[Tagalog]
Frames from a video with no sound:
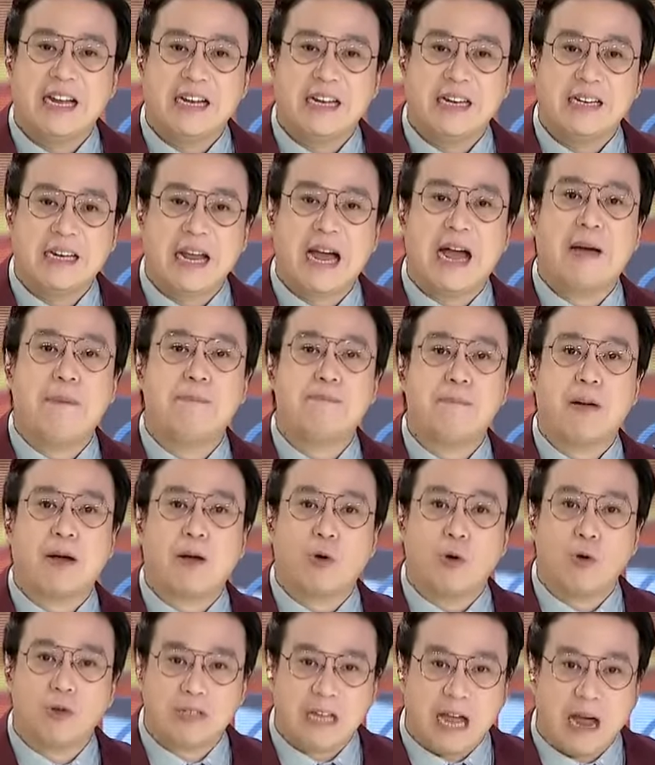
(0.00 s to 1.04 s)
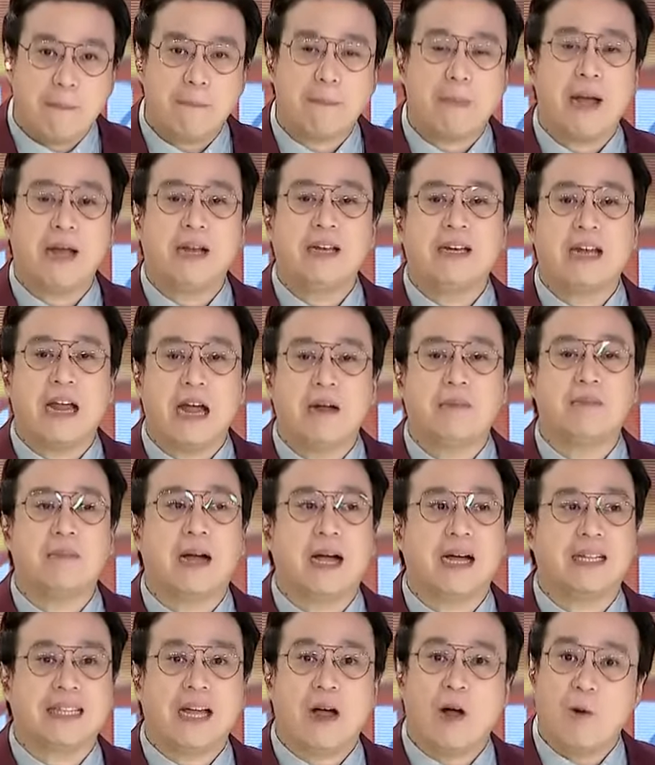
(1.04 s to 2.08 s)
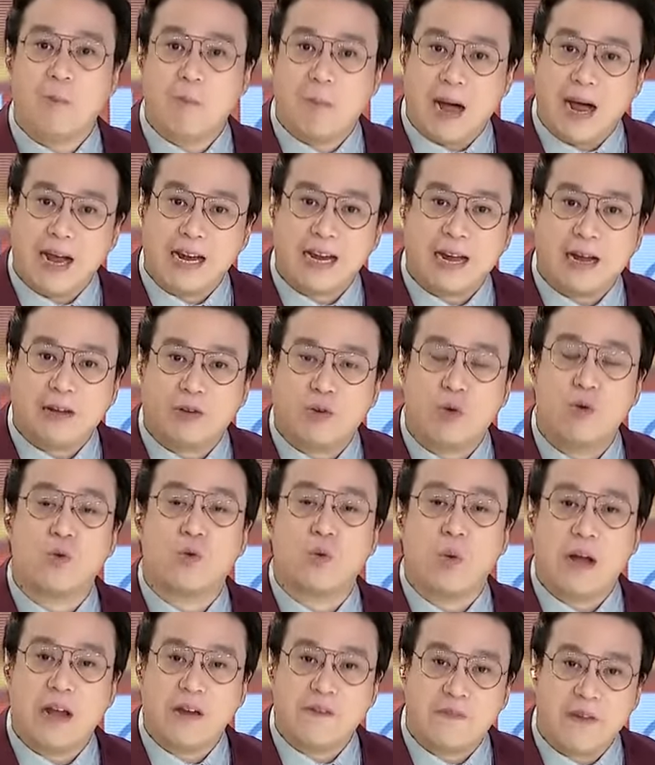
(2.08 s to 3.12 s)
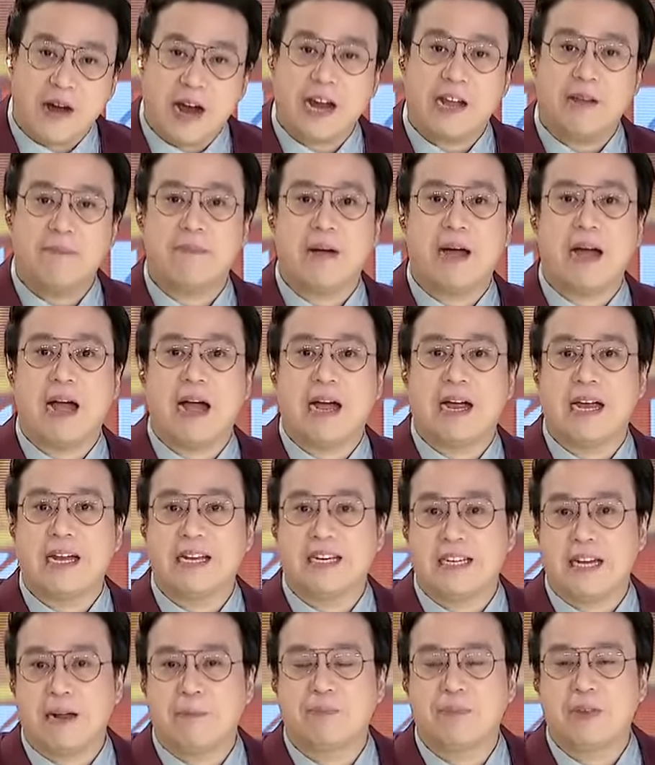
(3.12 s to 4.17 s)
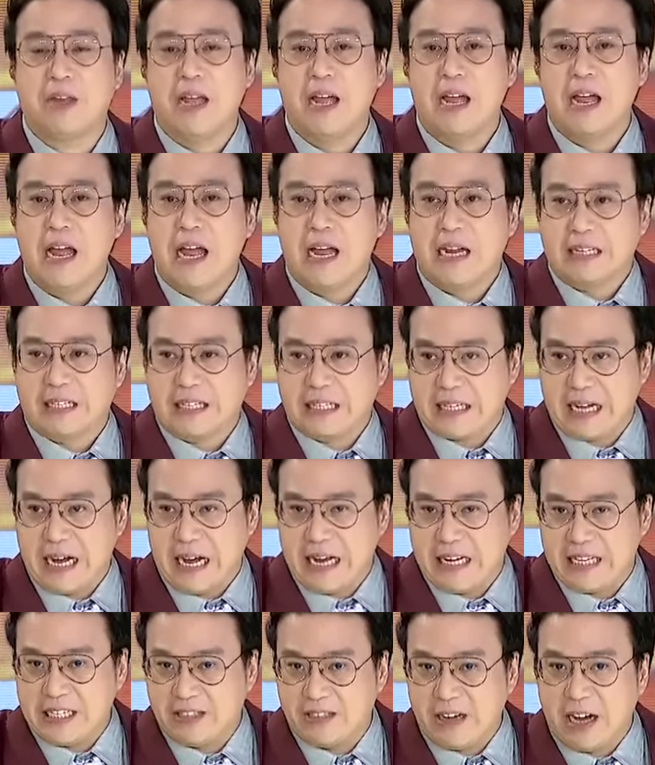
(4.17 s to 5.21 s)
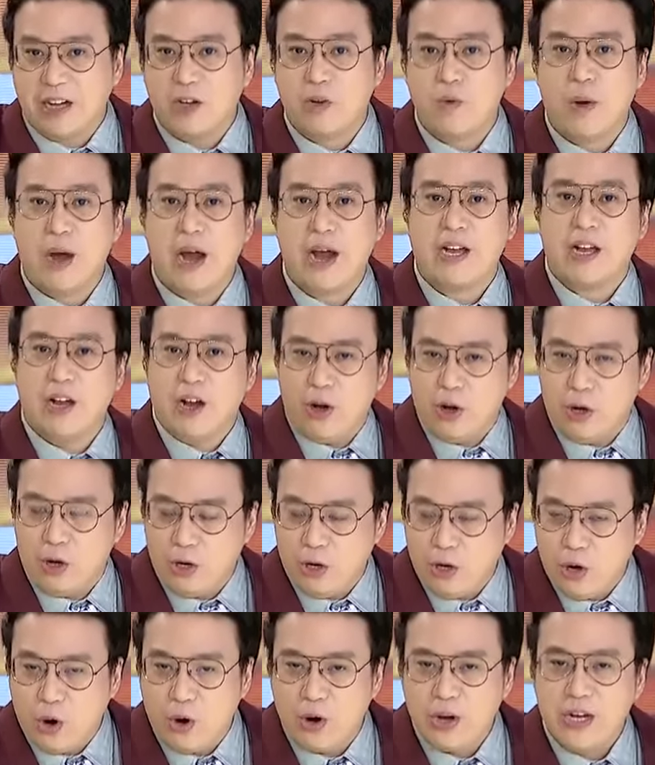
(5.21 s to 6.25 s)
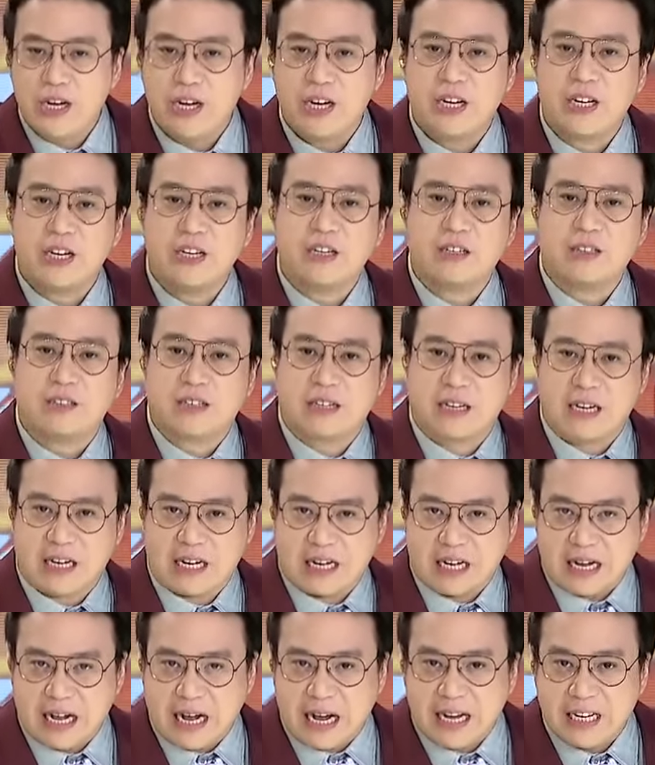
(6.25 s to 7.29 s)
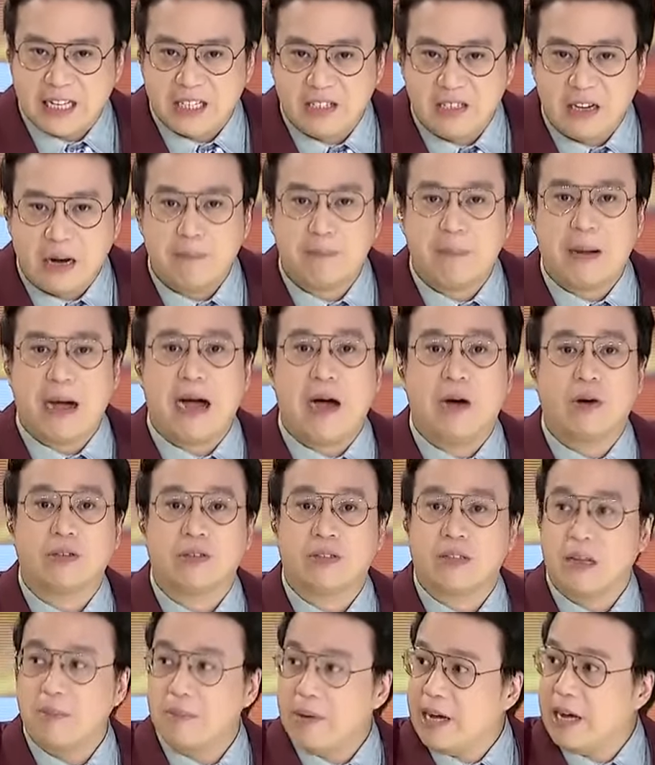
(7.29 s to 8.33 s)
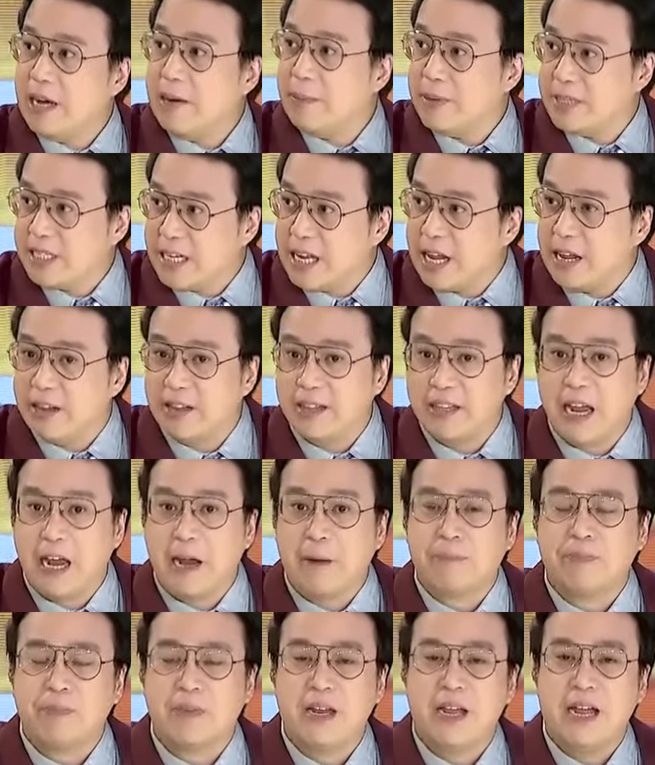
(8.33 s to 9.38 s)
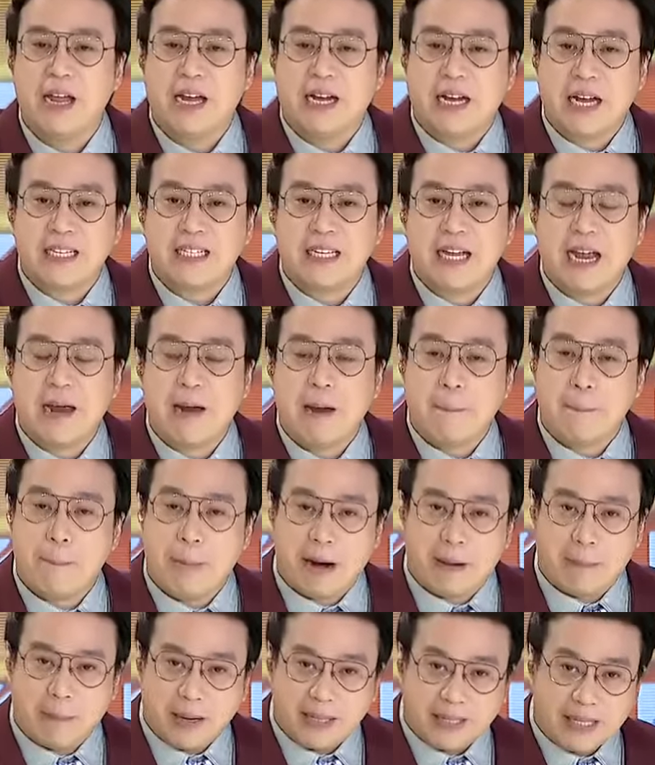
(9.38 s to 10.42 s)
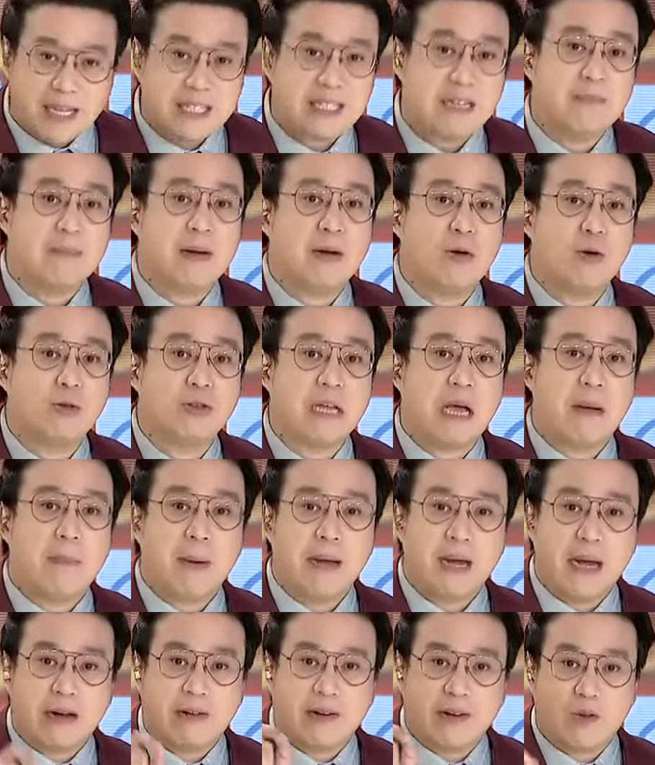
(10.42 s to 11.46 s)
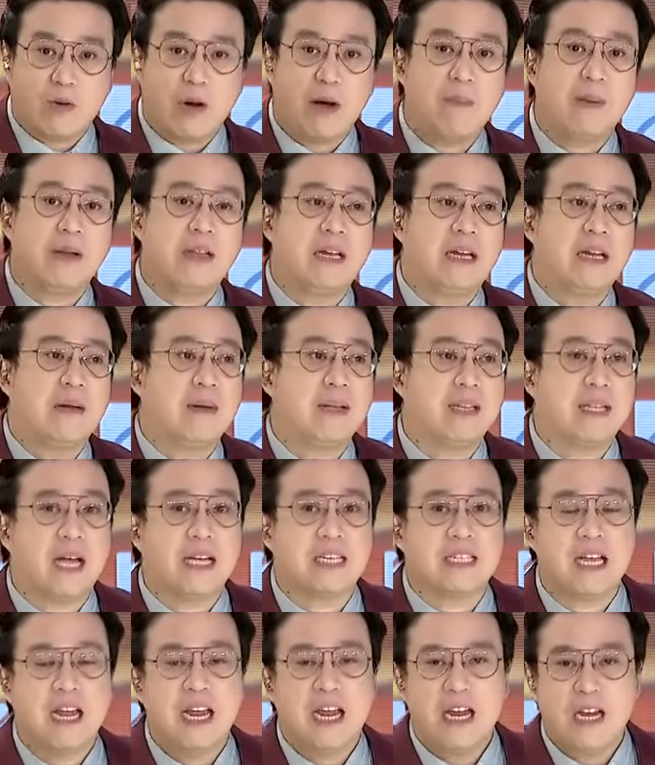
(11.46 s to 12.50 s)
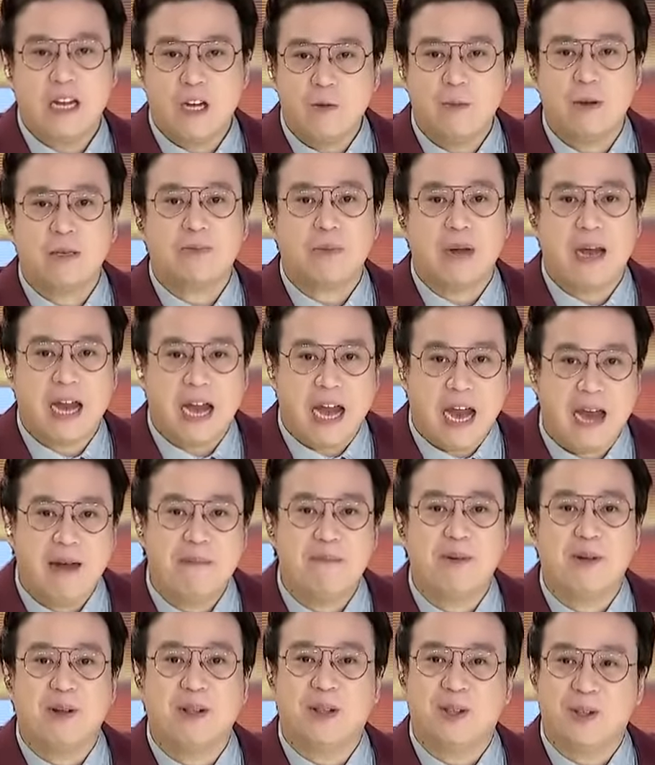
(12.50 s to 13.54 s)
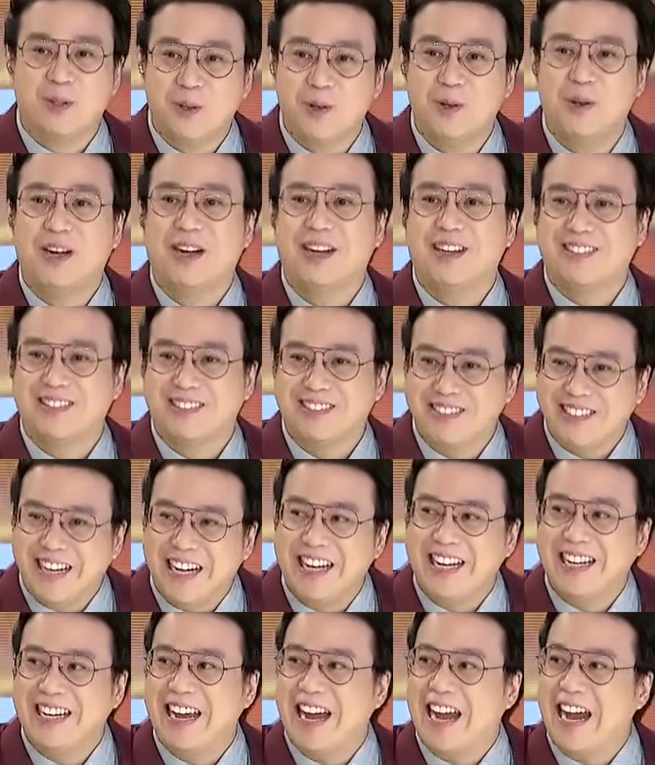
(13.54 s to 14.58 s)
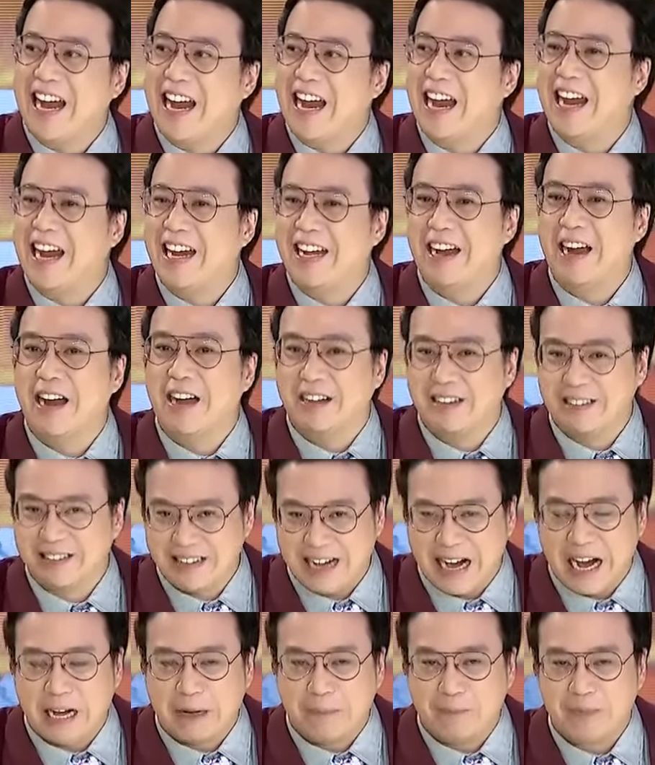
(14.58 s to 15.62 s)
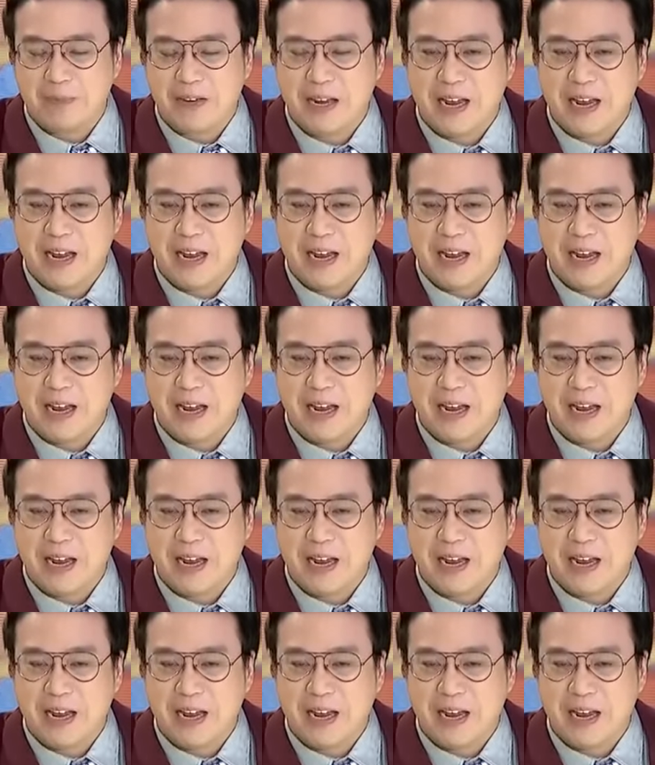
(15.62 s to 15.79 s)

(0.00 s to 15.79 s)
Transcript: na pag-usapan ng mga taong bayan kung qualified ba ang isang college graduate, lawyer, college dropout na maging presidente. Kasi pag batas ang pag usapan ang requirement ng batas, you must be able to read and write.